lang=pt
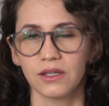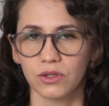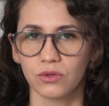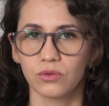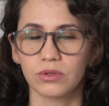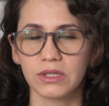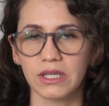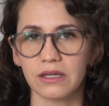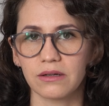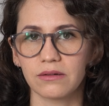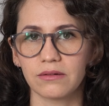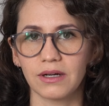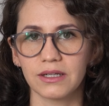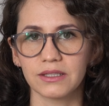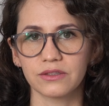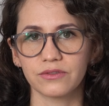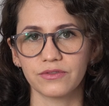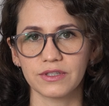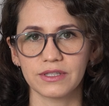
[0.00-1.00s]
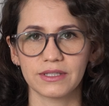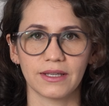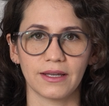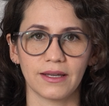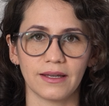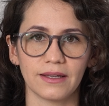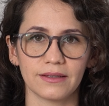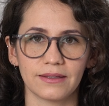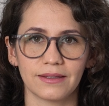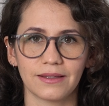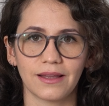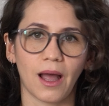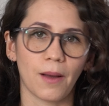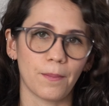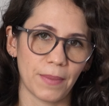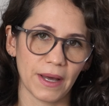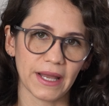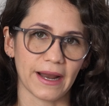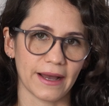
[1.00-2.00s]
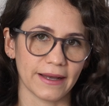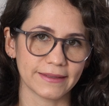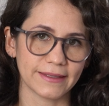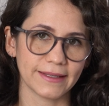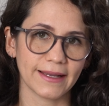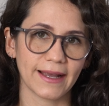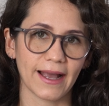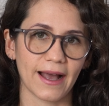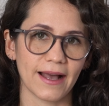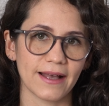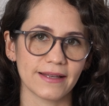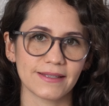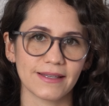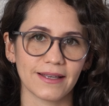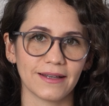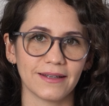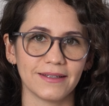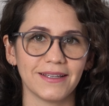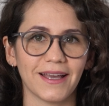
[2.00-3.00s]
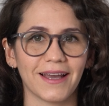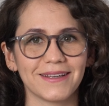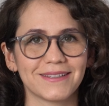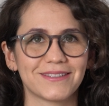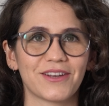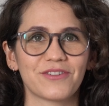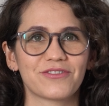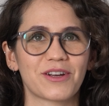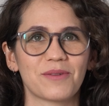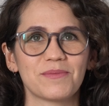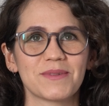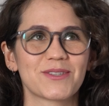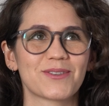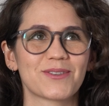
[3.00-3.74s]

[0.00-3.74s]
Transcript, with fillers: do que quando você está parado em casa e aí você vai ficar